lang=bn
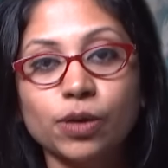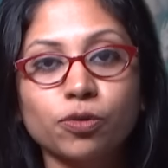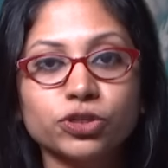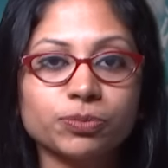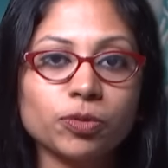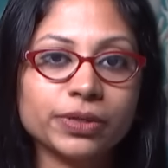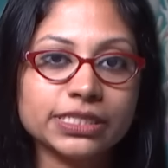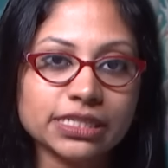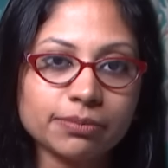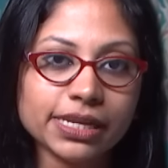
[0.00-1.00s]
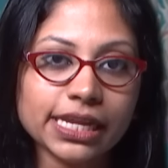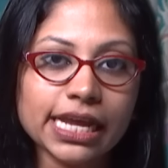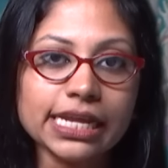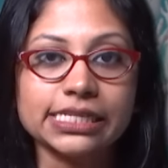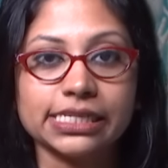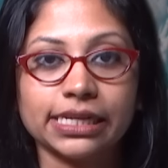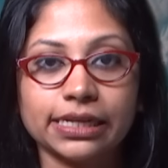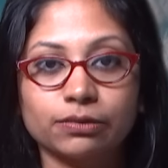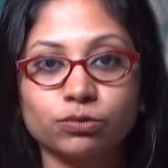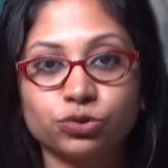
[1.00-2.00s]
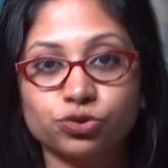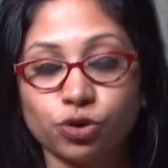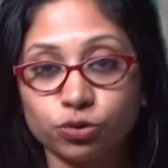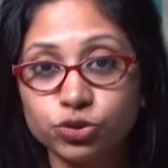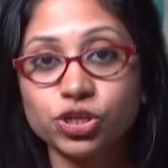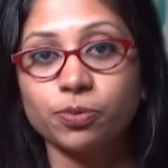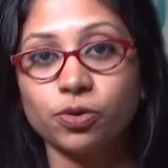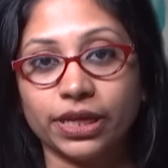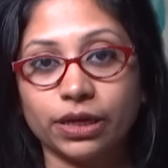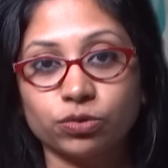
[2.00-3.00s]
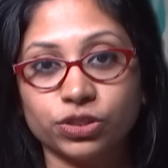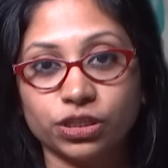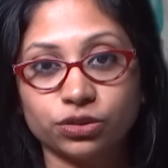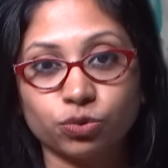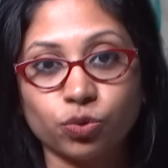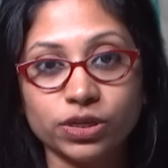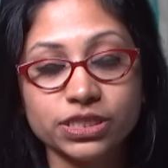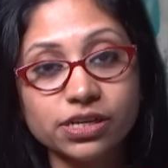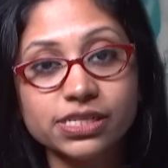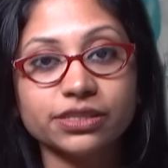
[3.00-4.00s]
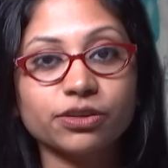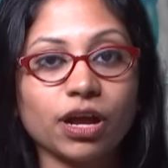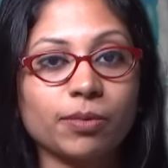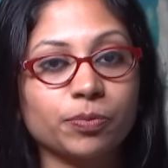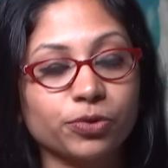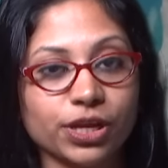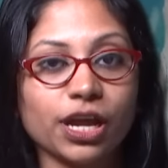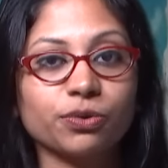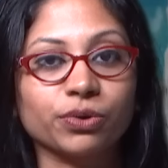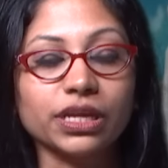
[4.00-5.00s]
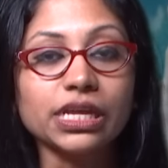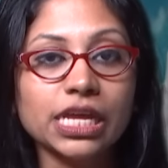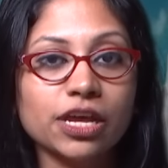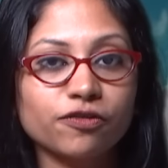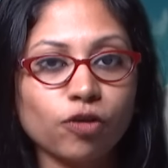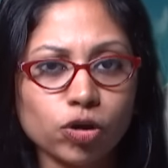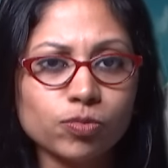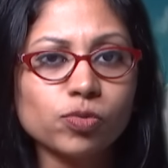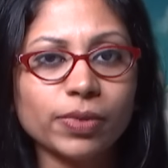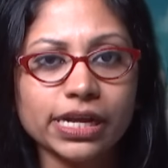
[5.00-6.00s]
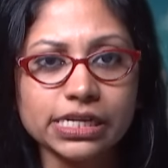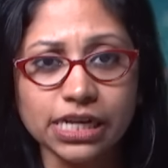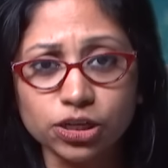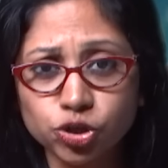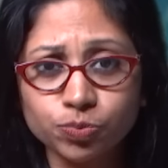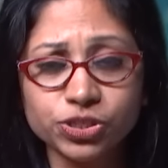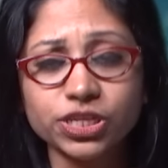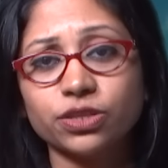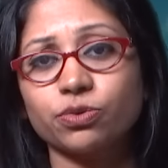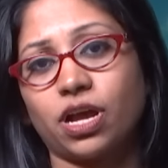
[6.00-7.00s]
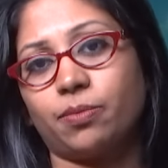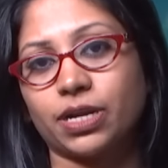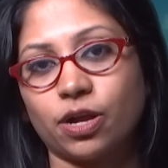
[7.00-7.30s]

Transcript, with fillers: পর্যাপ্ত বিশ্রাম নেওয়া এছাড়া উচ্চ রক্তচাপ হলে অতিরিক্ত কোলেস্টেরল জাতীয় খাবার পরিহার করে ফলমূল বা শাকসবজি জাতীয় খাবার